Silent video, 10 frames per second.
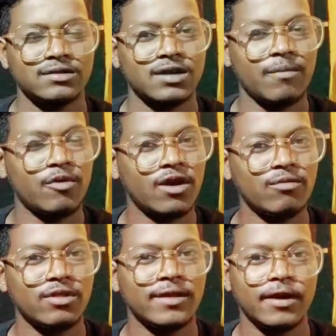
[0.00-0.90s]
সাপোর্টার
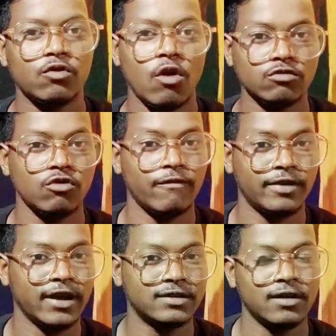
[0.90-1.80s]
বলতে গেলে নন স্টপ
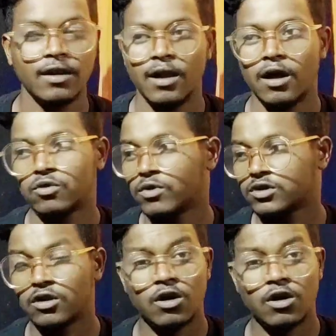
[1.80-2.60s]
ঠিক আছে আর তোমার